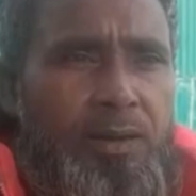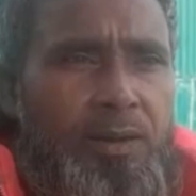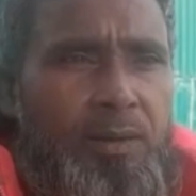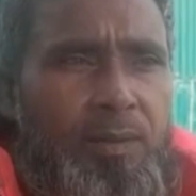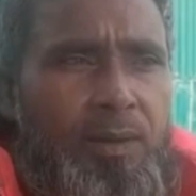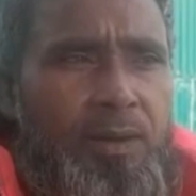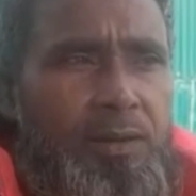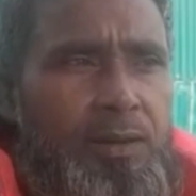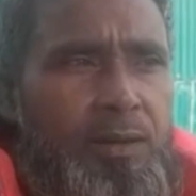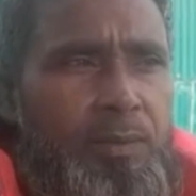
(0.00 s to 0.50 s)
আশা
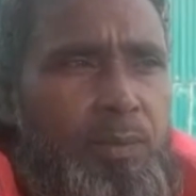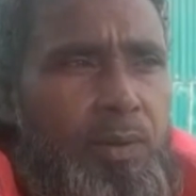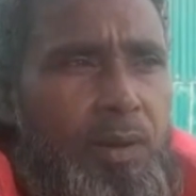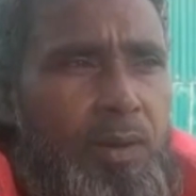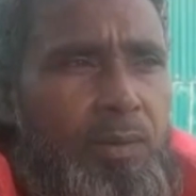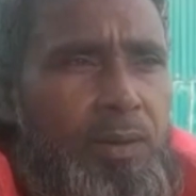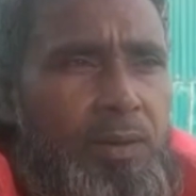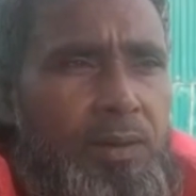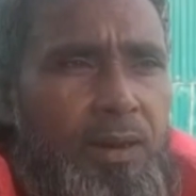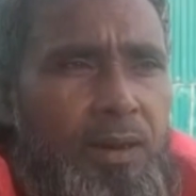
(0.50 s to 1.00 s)
বাড়িতে
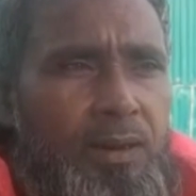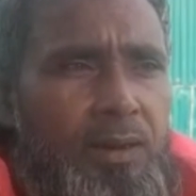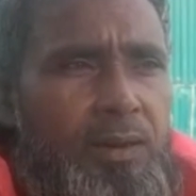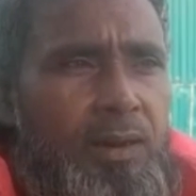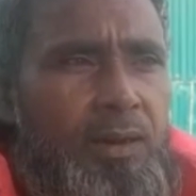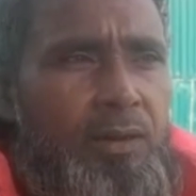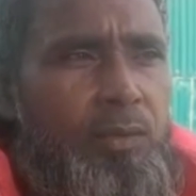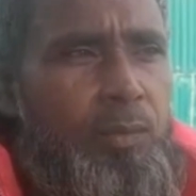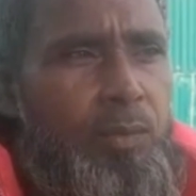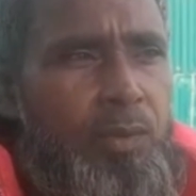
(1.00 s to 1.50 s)
পোলাবান ডাকিয়ে
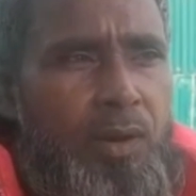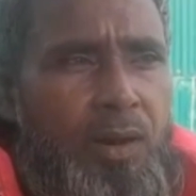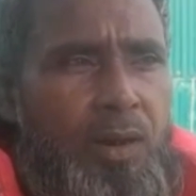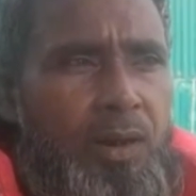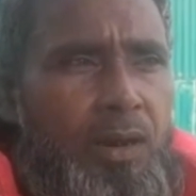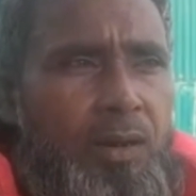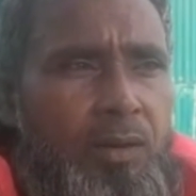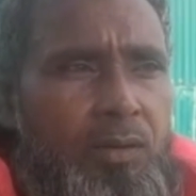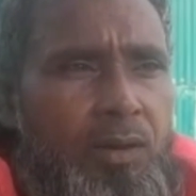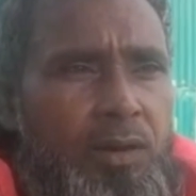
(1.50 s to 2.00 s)
একটু
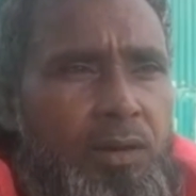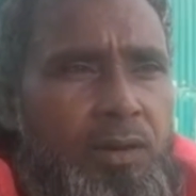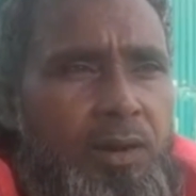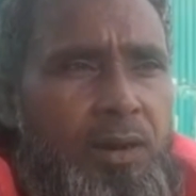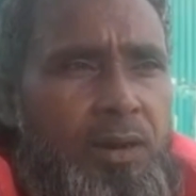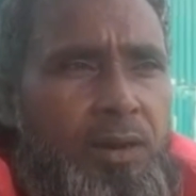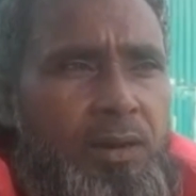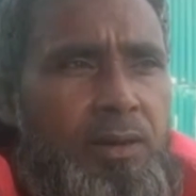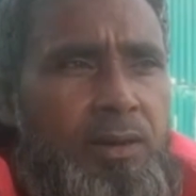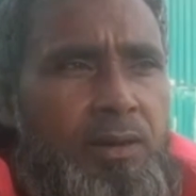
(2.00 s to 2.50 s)
পড়ালেখা করতে
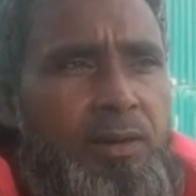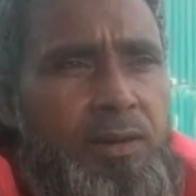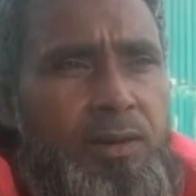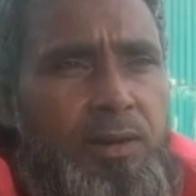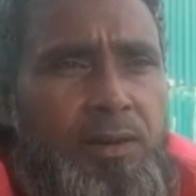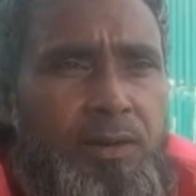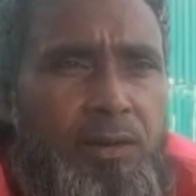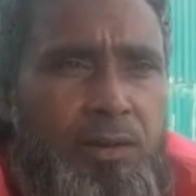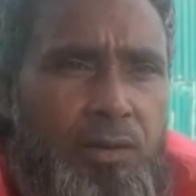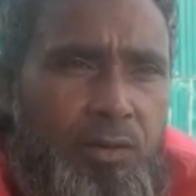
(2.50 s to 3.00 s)
পারি
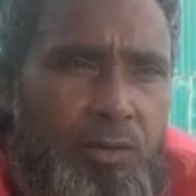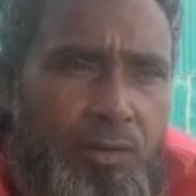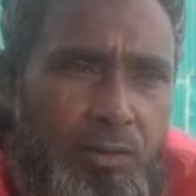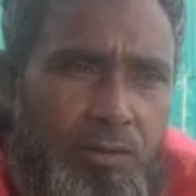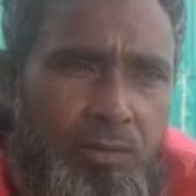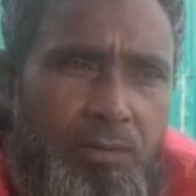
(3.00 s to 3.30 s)
নিজেরও